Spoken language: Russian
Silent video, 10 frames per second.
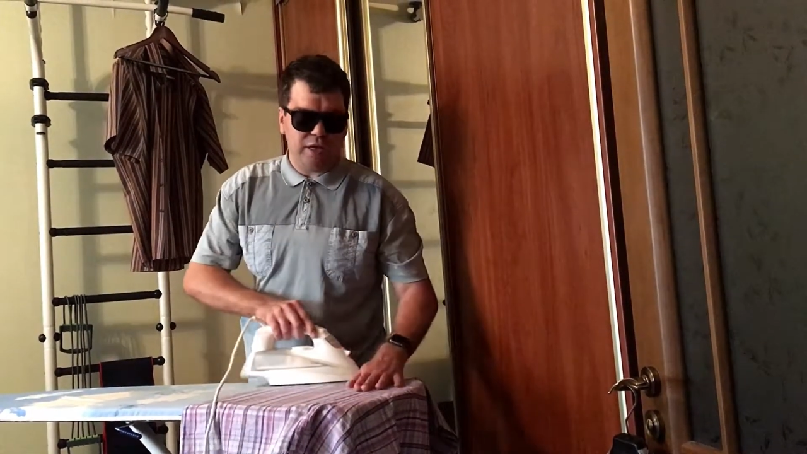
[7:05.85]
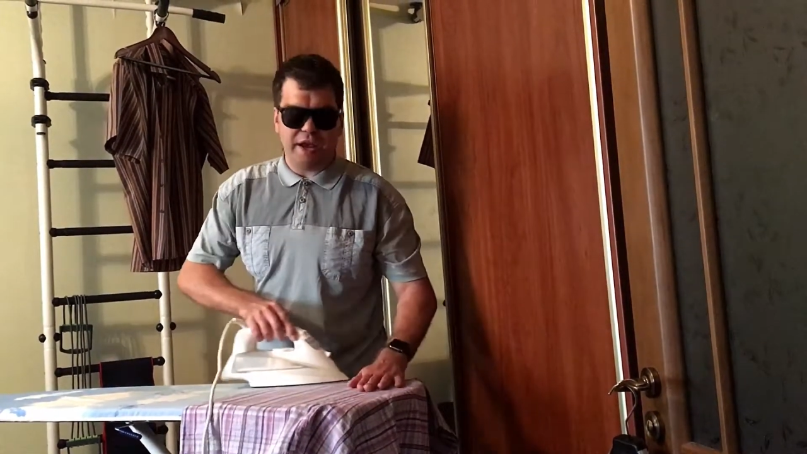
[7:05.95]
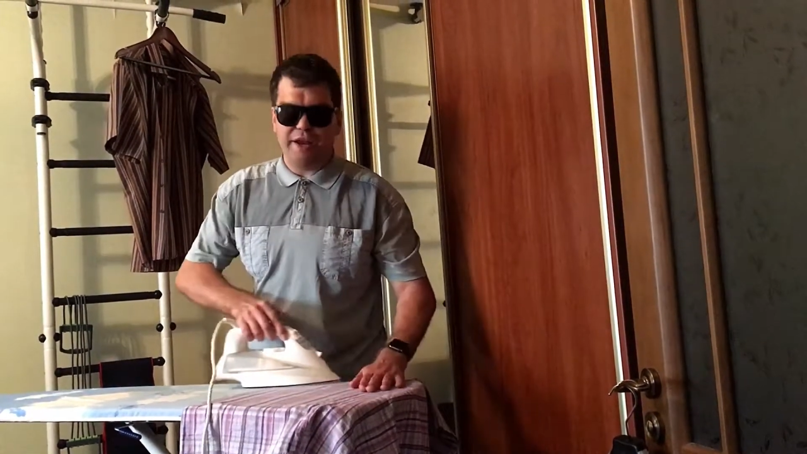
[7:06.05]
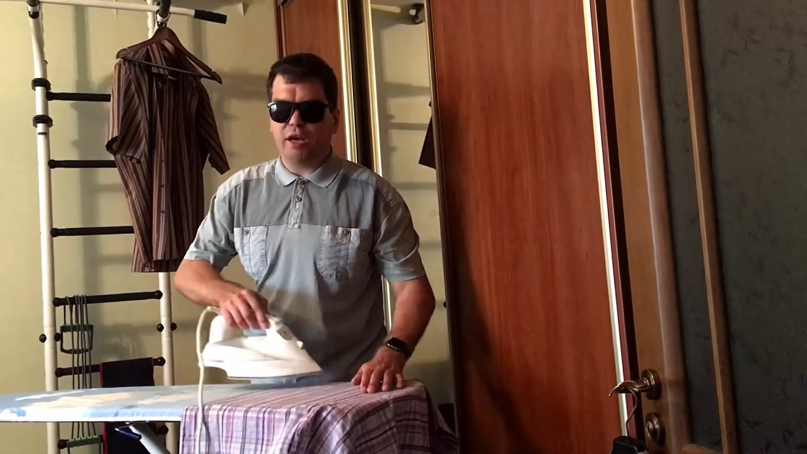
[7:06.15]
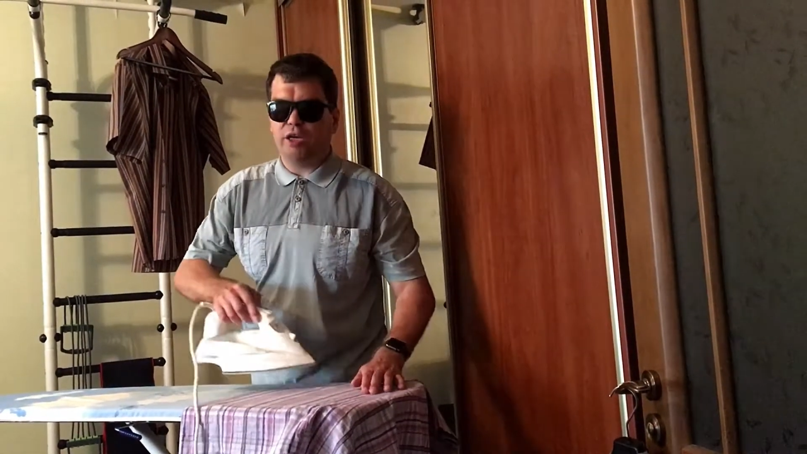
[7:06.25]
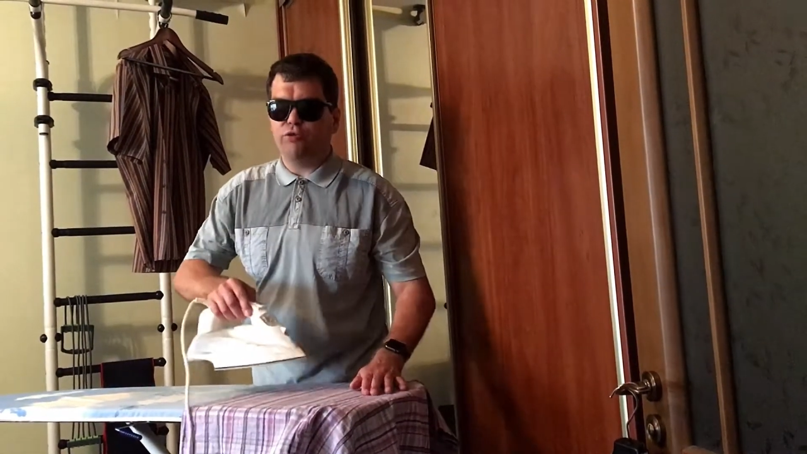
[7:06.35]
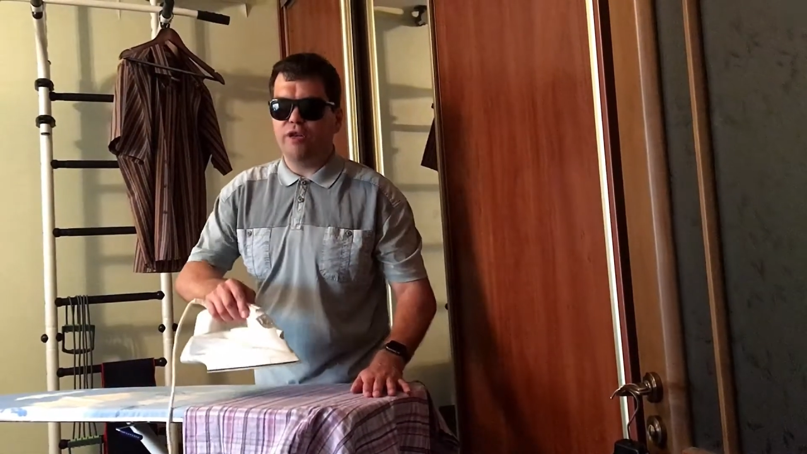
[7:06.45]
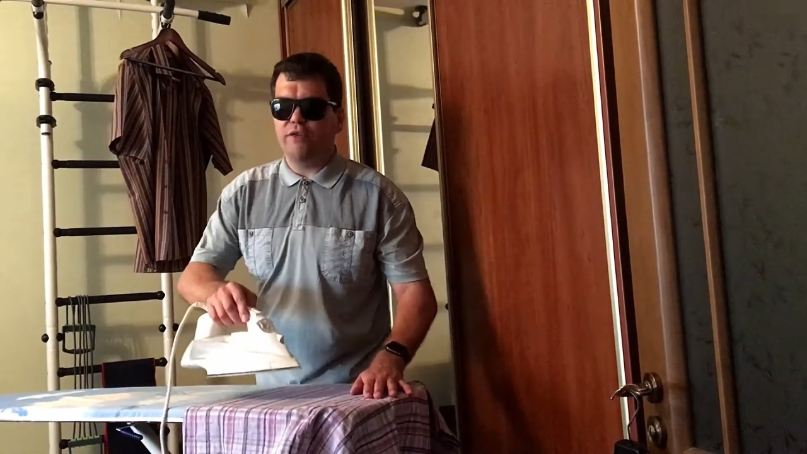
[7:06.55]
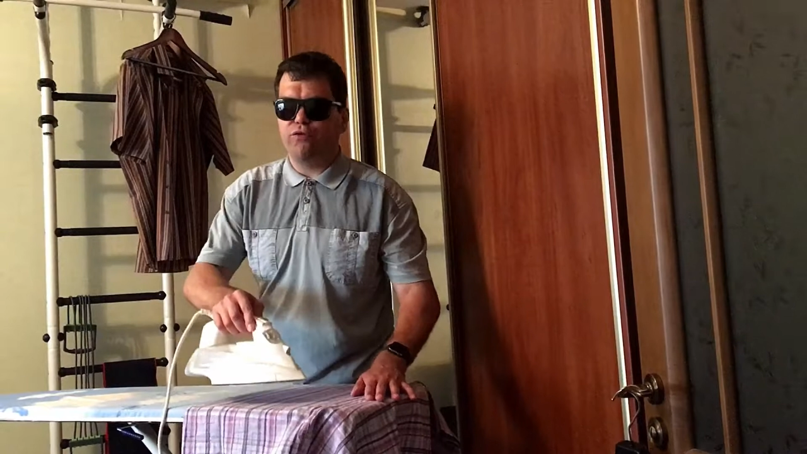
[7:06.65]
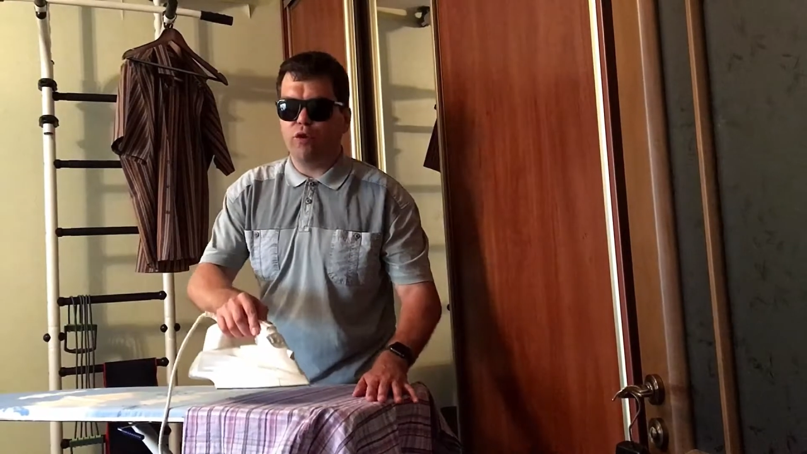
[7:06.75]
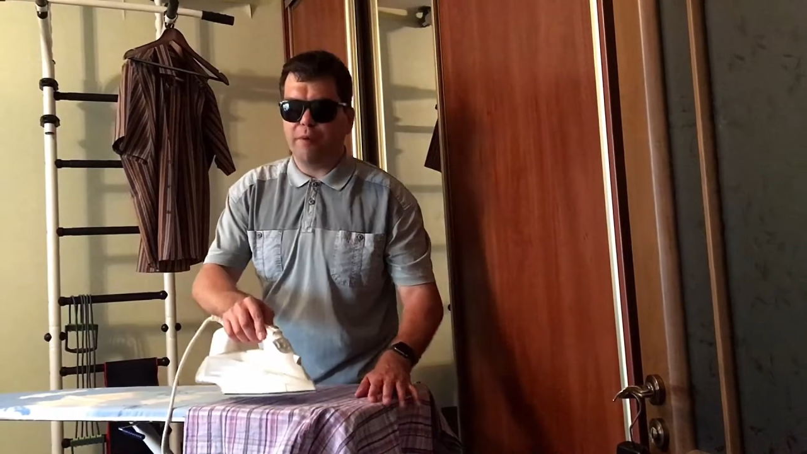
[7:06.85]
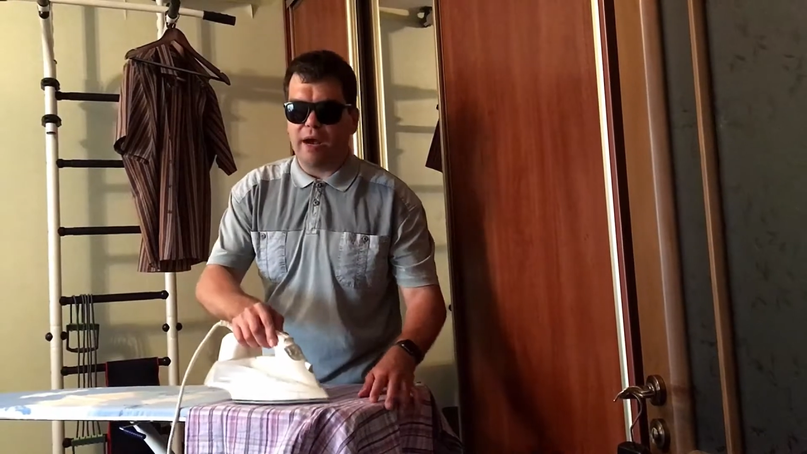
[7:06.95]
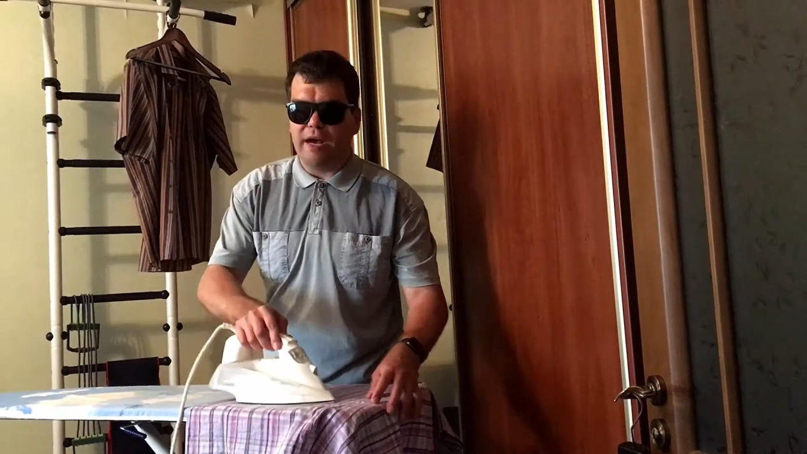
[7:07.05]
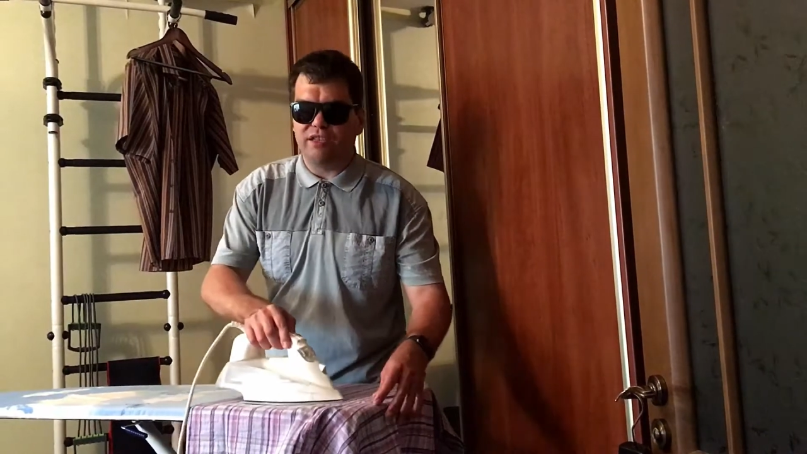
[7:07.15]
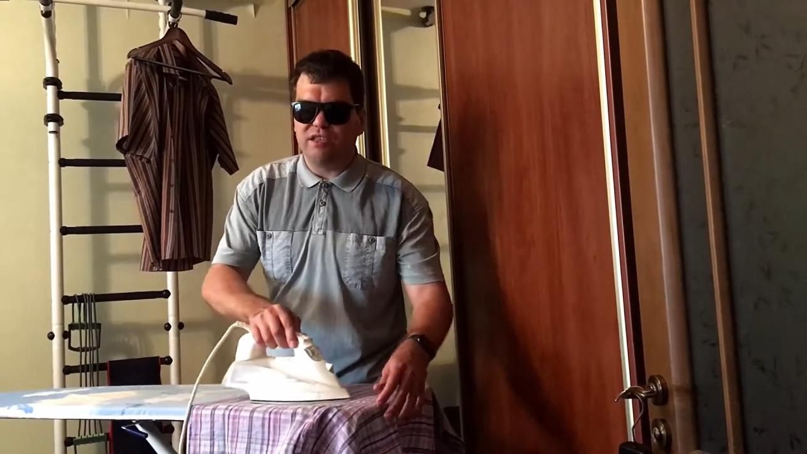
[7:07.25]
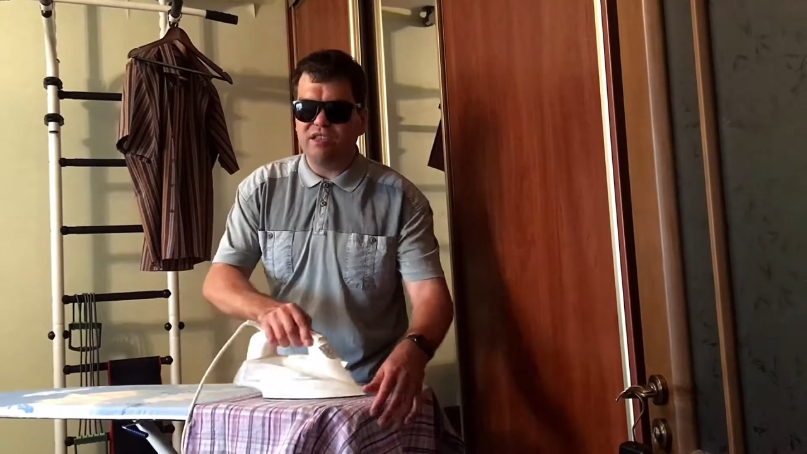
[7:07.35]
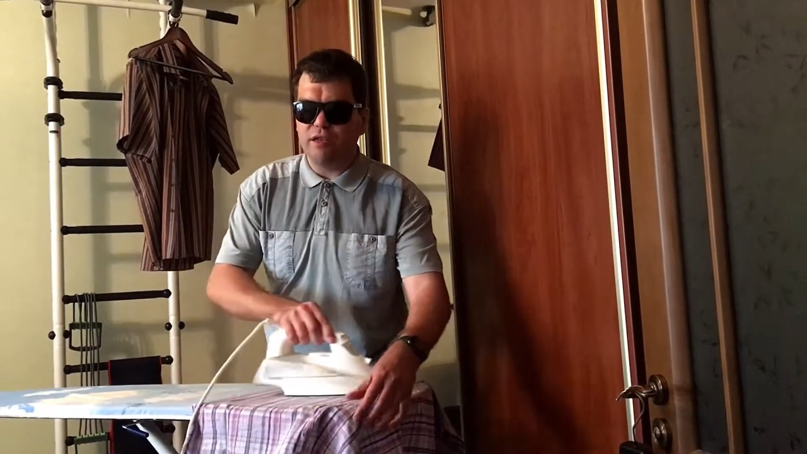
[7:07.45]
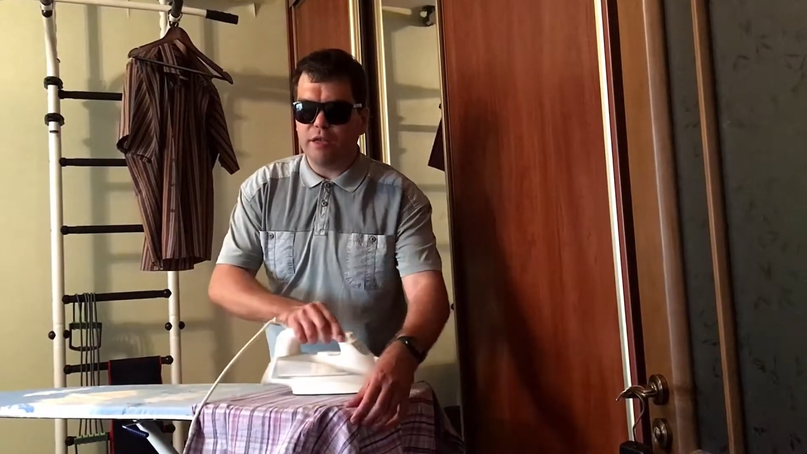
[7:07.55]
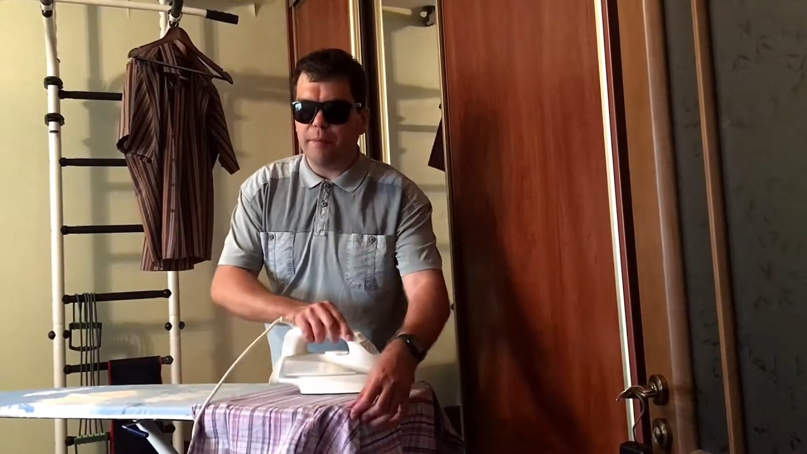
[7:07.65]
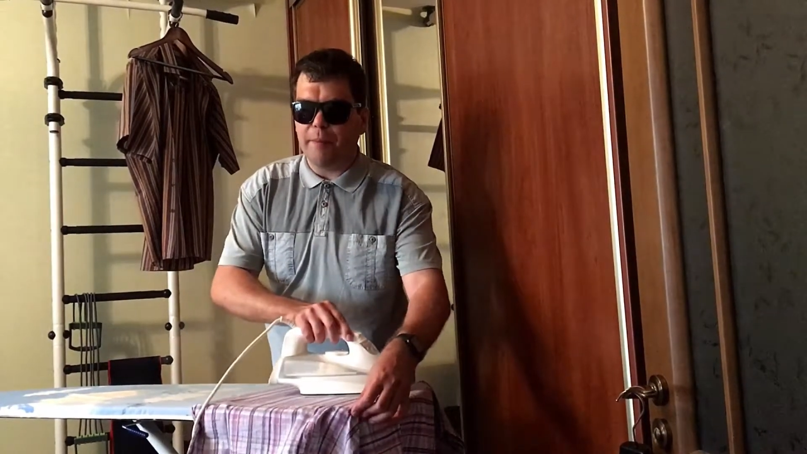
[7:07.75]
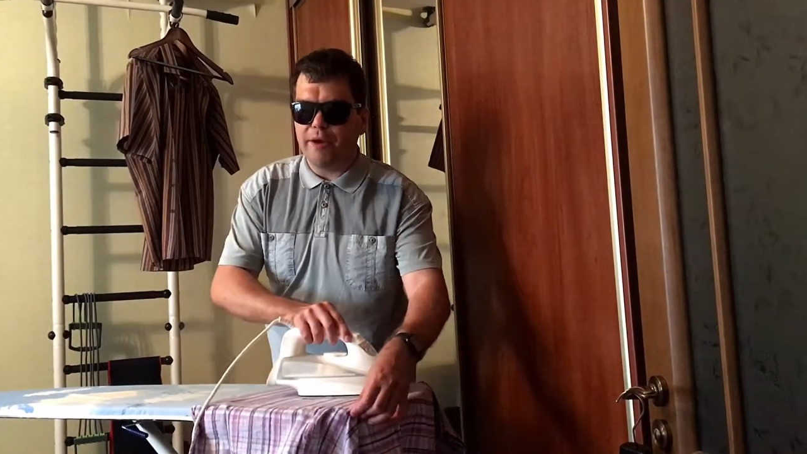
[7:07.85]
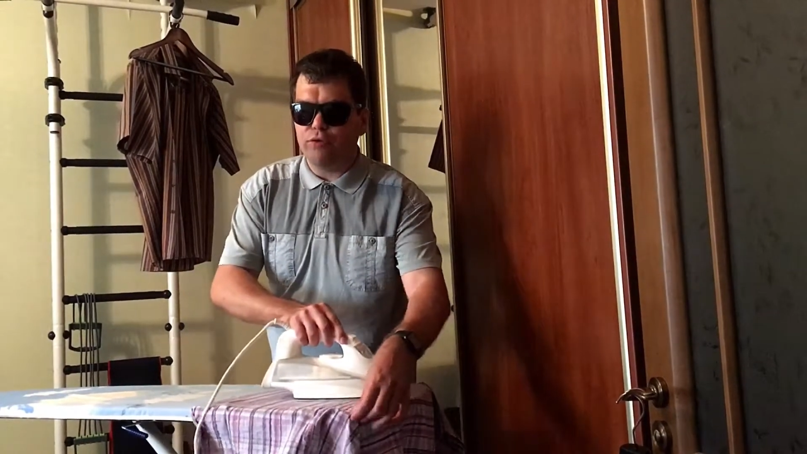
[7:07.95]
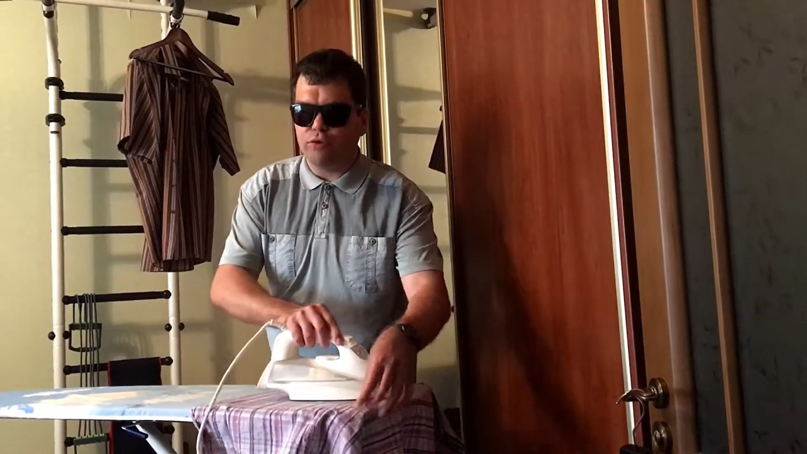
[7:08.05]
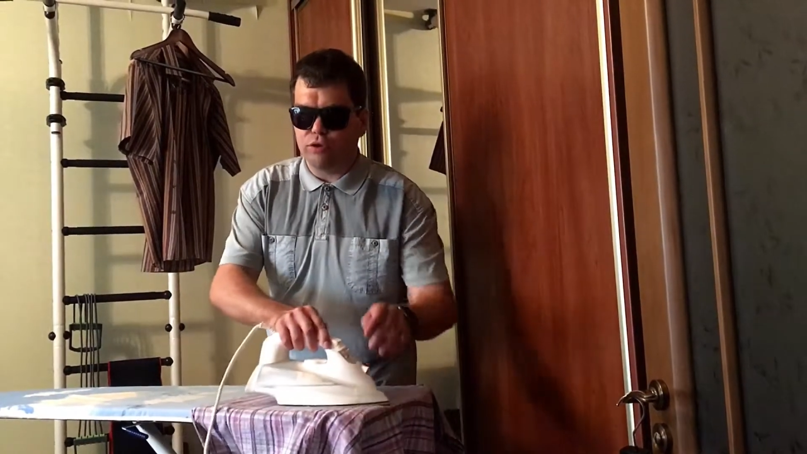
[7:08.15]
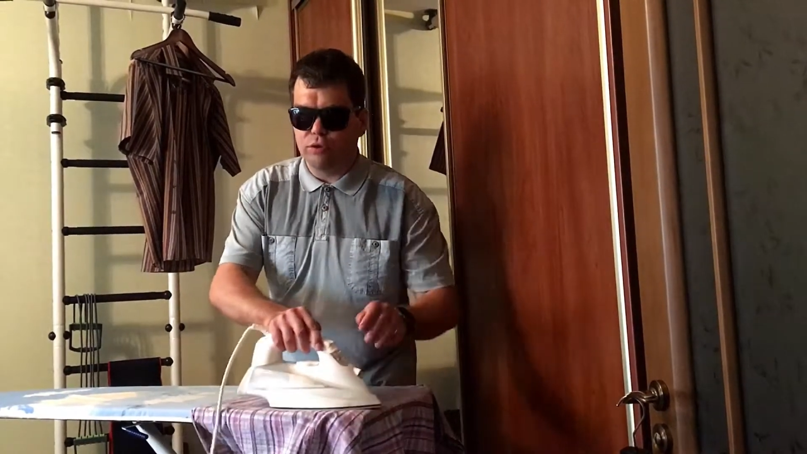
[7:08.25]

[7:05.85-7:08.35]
я не хочу сидеть в тюрьме. Один не пойдешь.